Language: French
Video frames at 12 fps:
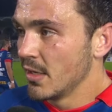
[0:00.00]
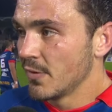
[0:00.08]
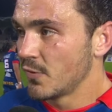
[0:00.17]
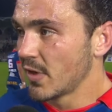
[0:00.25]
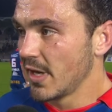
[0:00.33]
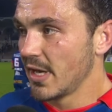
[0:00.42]

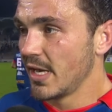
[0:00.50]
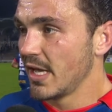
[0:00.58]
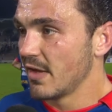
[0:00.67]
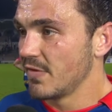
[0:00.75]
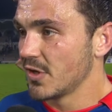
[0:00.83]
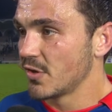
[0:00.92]
faudrait y aller
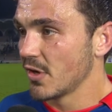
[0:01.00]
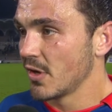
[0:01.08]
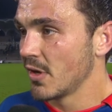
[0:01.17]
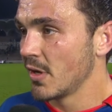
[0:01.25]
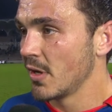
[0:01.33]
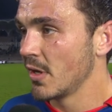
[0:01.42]
avec,
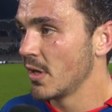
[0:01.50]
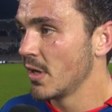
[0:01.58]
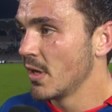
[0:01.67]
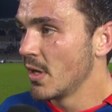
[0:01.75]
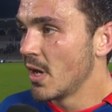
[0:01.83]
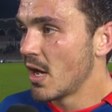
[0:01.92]
euh,
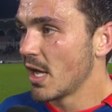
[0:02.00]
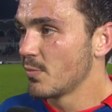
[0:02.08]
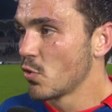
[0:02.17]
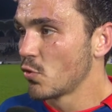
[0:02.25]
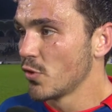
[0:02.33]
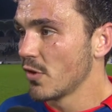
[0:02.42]
avec
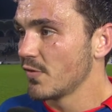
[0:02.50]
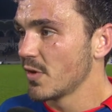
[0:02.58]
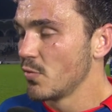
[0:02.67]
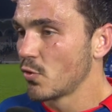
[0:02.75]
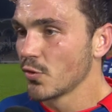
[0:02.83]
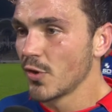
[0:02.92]
beaucoup d'envie et
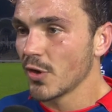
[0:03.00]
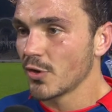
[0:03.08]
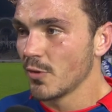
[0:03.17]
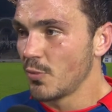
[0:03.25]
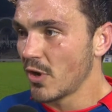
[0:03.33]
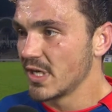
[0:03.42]
beaucoup
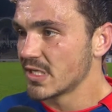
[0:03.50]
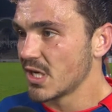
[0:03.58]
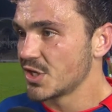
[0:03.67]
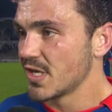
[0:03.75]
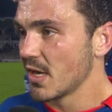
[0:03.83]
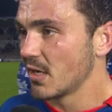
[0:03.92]
d'orgueil pour aller se
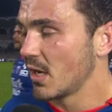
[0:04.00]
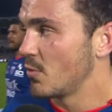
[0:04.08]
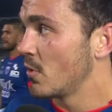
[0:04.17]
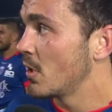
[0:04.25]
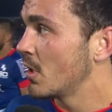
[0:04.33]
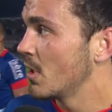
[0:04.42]
racheter à
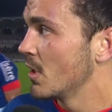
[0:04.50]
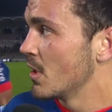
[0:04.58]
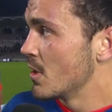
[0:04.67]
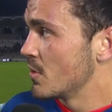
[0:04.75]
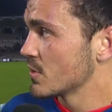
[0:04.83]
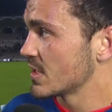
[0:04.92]
Clermont.
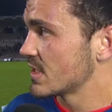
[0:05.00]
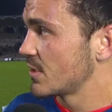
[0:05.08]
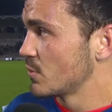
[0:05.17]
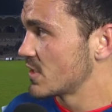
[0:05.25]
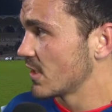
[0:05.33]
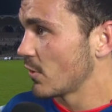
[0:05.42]
On sait ce qui
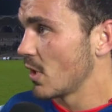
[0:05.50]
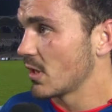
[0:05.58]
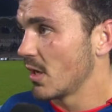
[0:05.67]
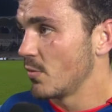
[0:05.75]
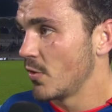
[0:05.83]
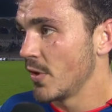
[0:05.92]
nous attend à
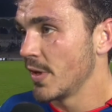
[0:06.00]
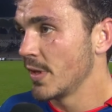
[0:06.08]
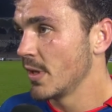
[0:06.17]
Clermont.